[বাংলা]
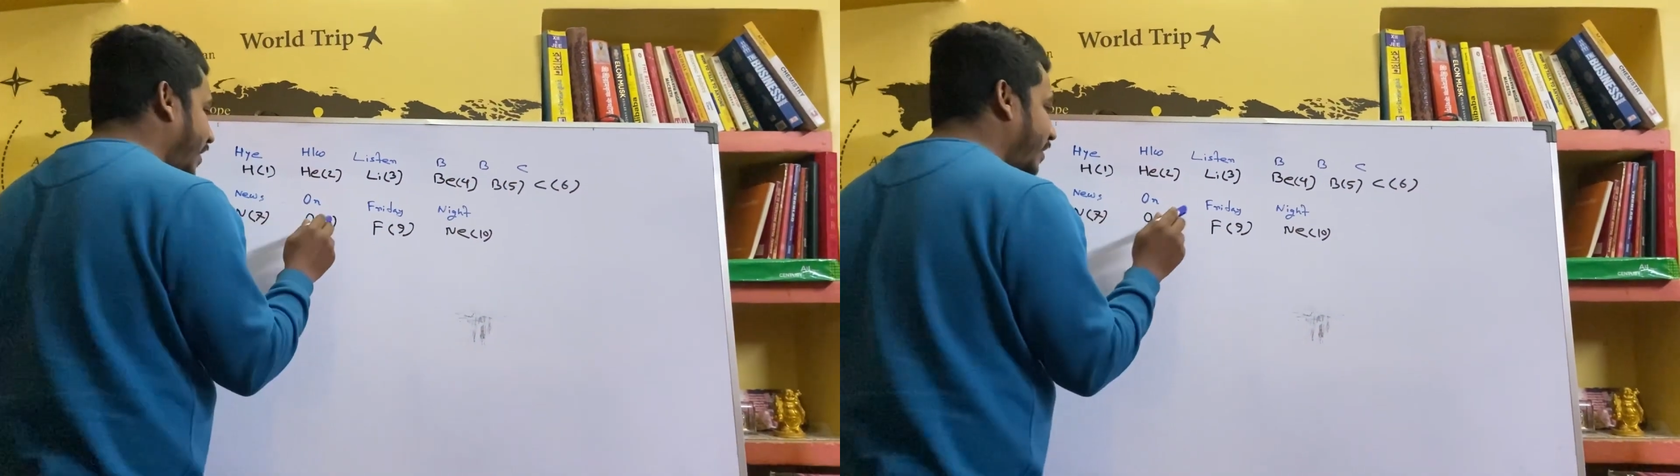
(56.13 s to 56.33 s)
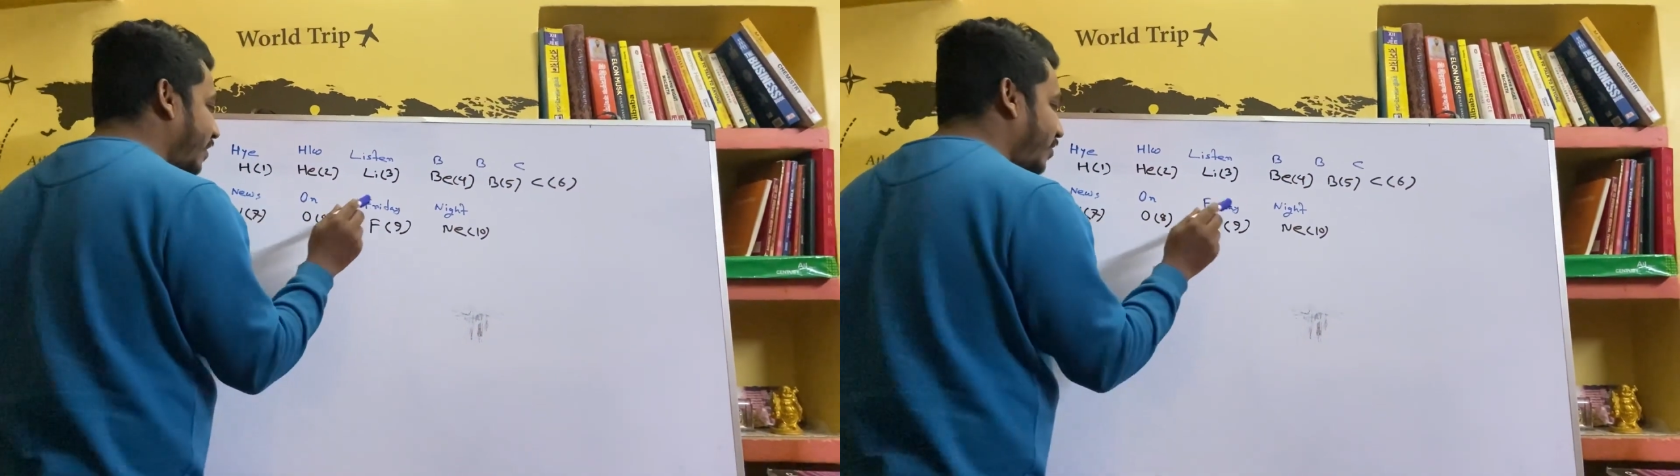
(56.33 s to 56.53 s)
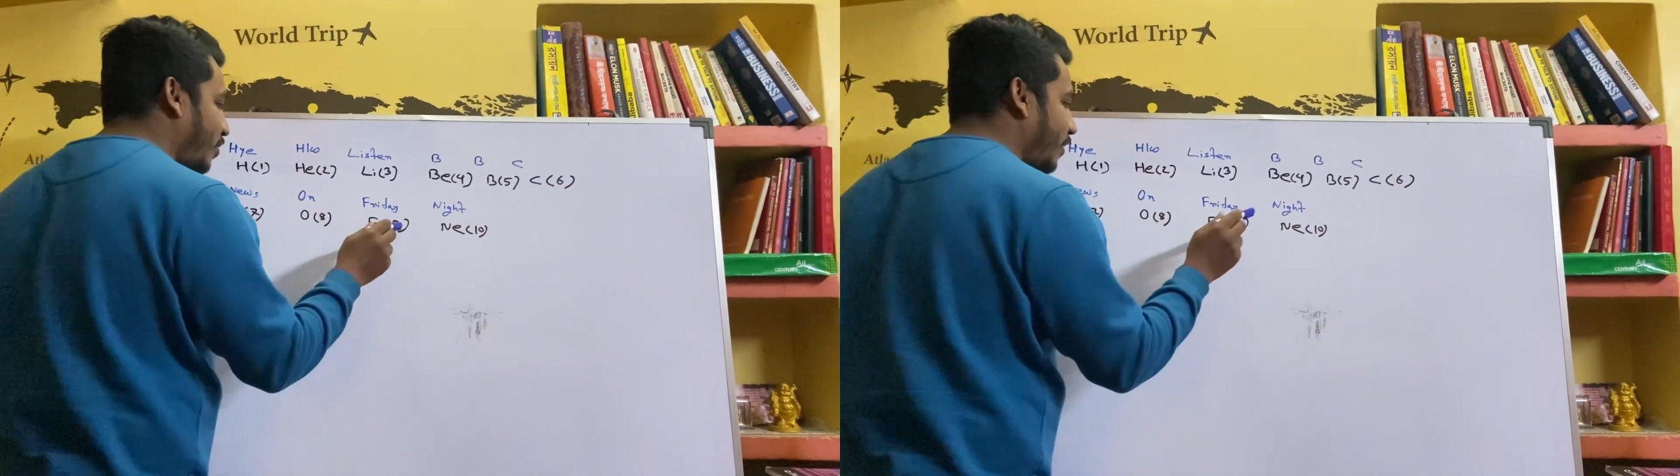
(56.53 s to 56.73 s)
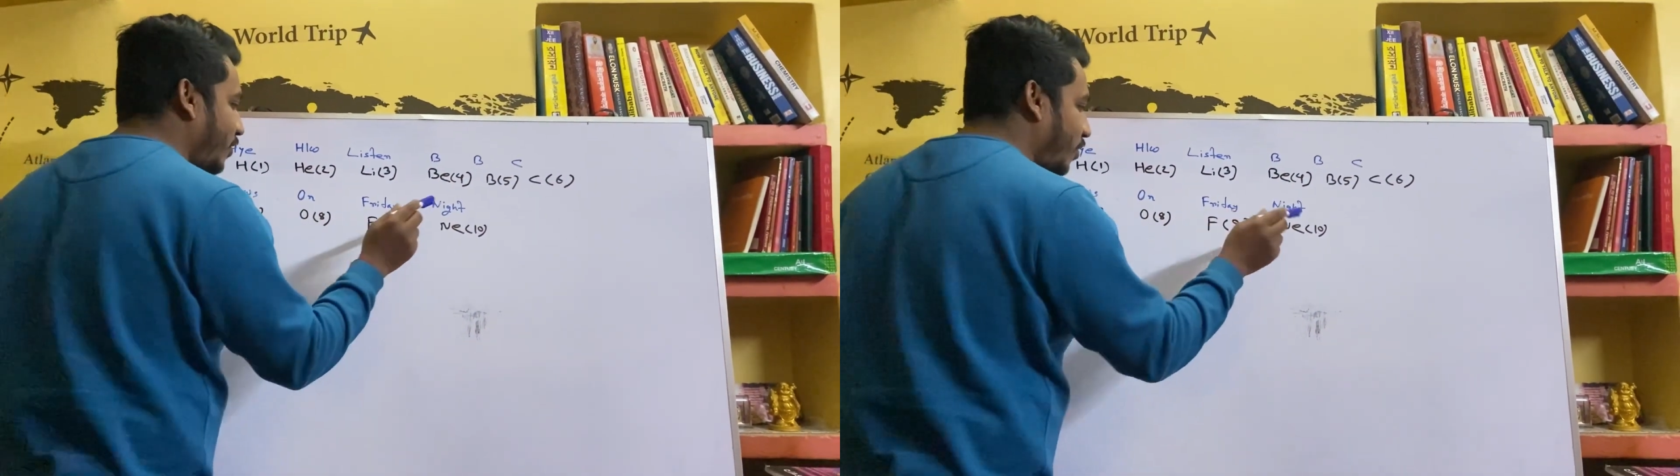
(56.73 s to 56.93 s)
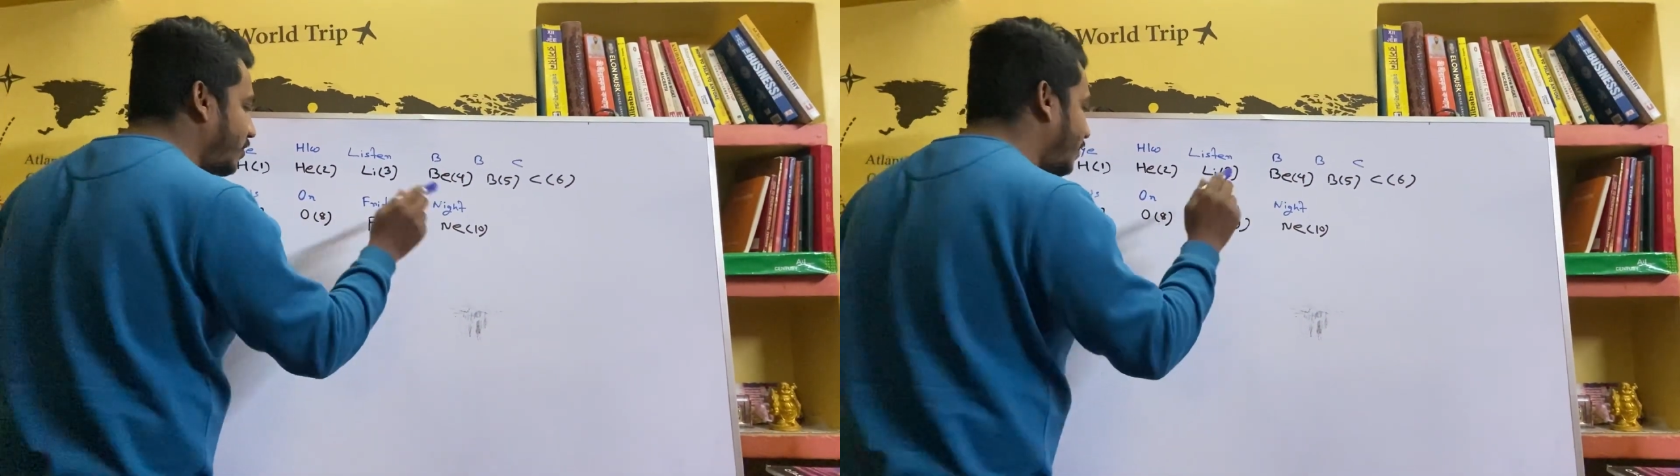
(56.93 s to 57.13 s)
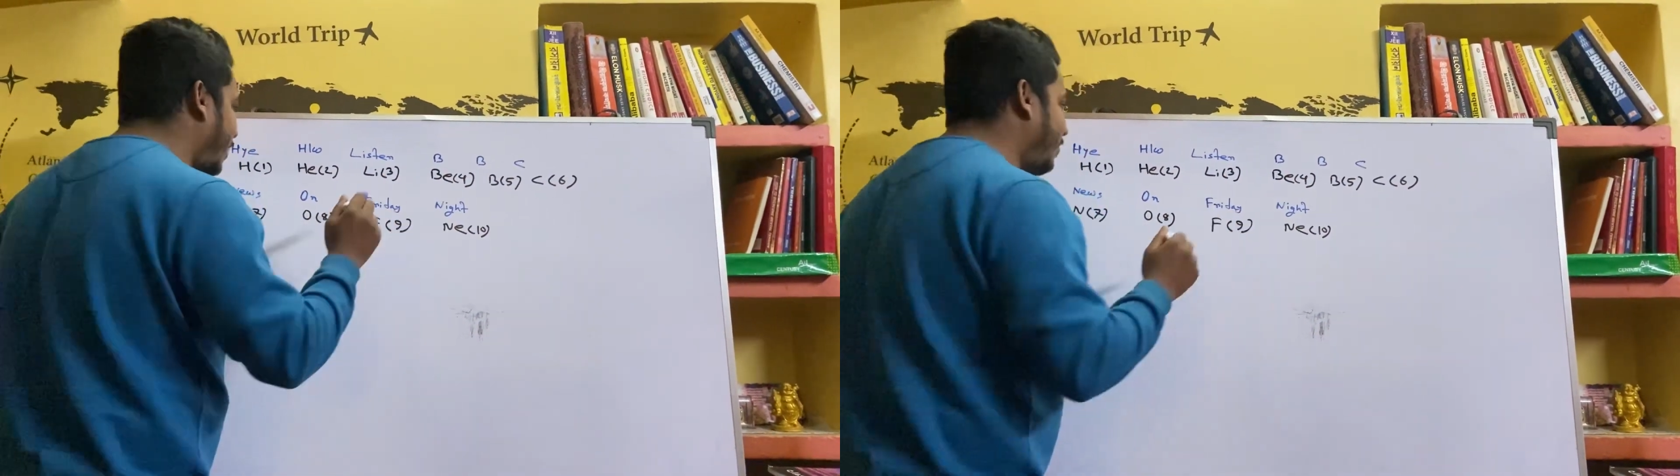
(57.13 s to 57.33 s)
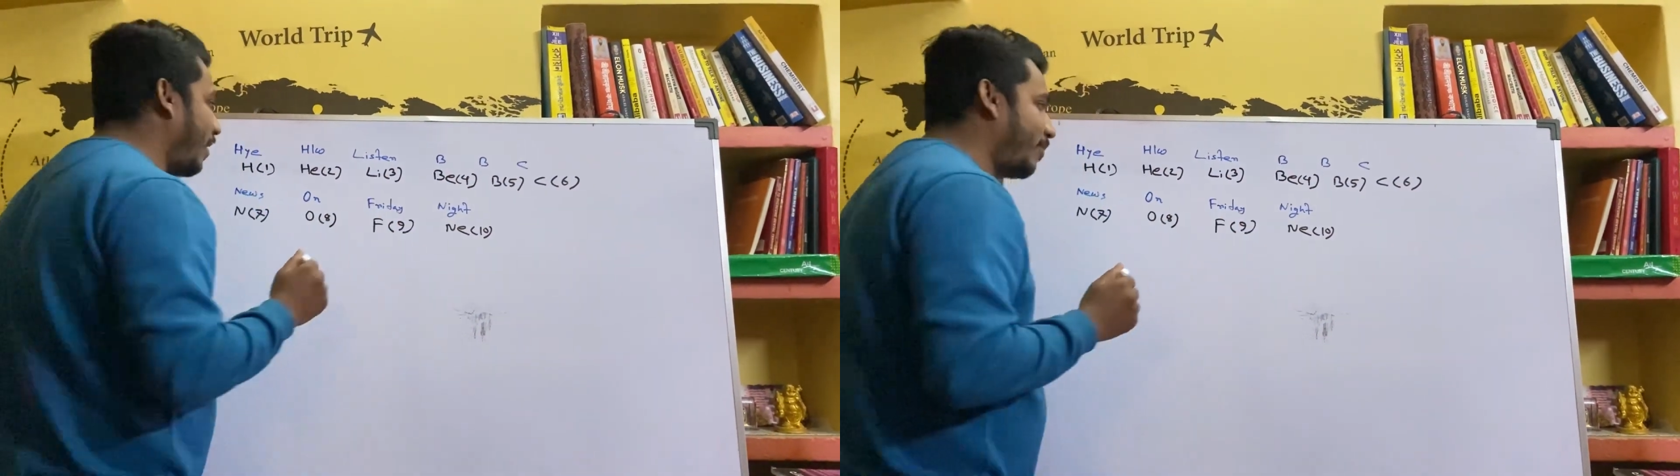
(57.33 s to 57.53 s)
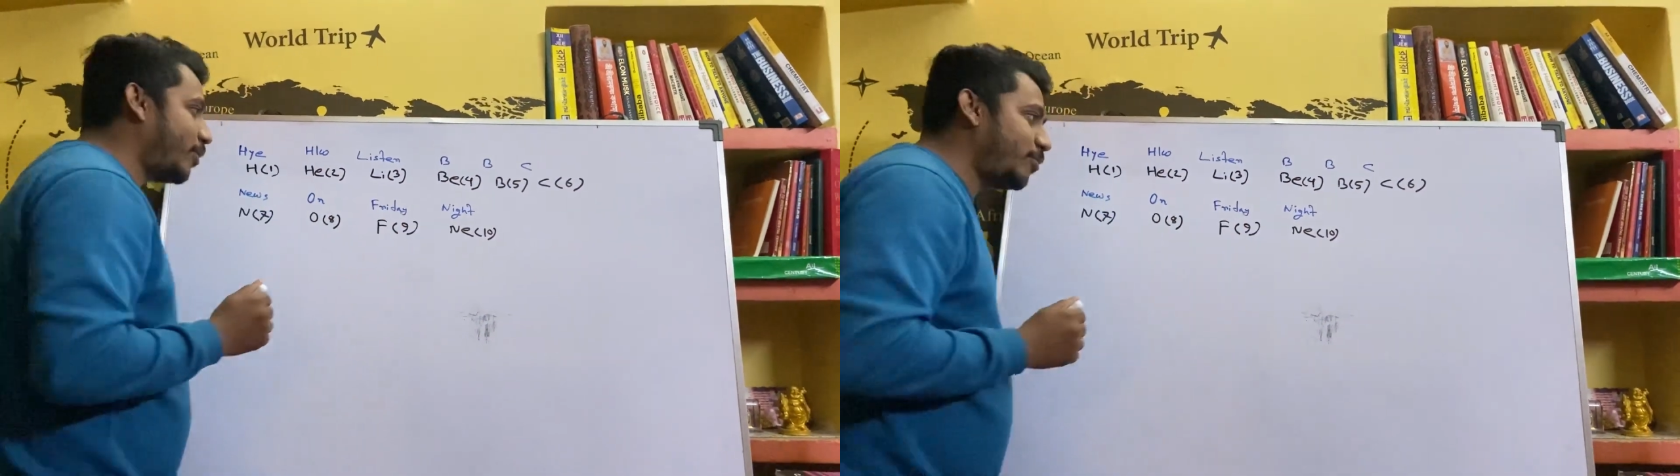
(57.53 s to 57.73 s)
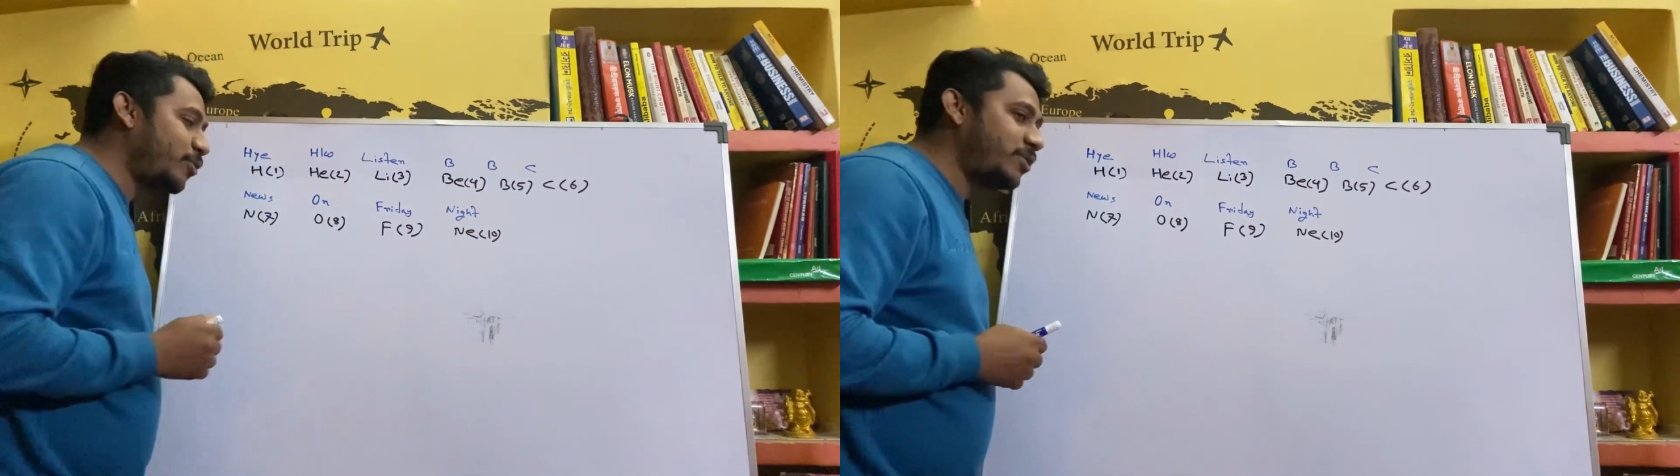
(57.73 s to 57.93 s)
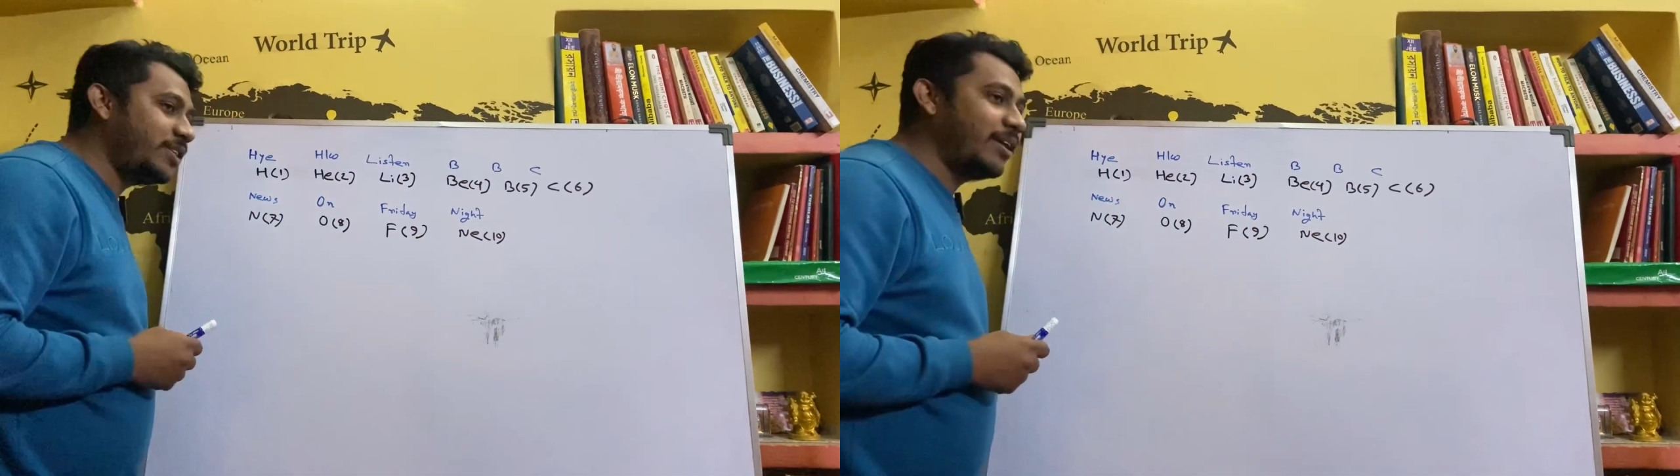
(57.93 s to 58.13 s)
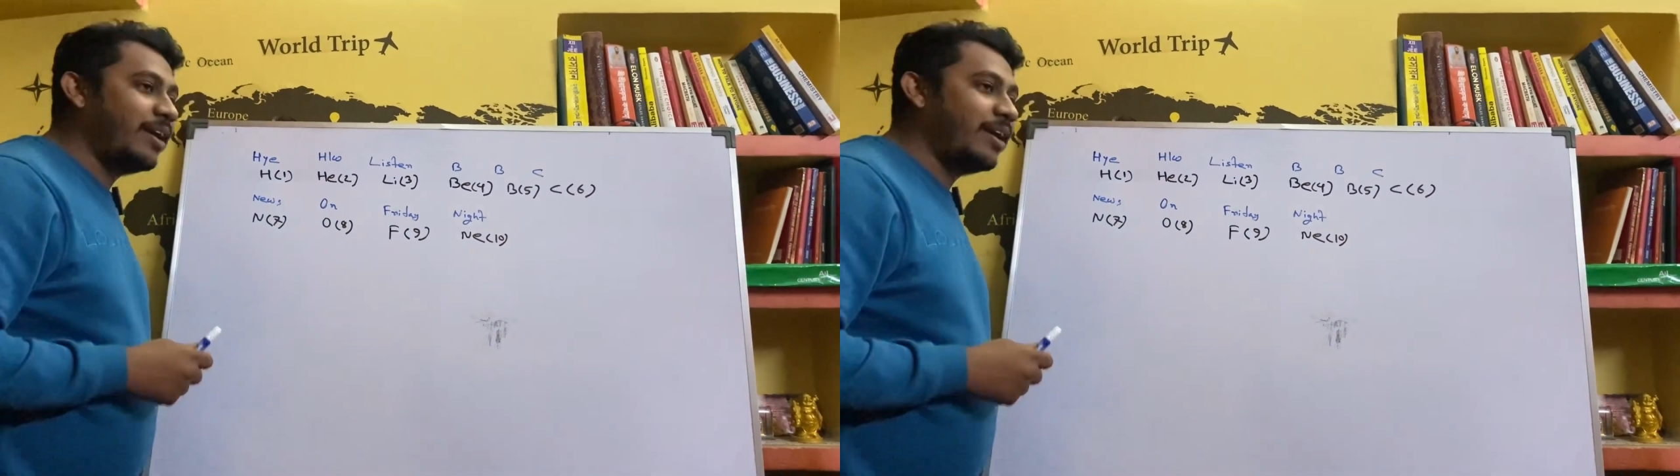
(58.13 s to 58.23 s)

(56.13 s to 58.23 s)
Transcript: আট নয় দশ আমি আবারও বলছি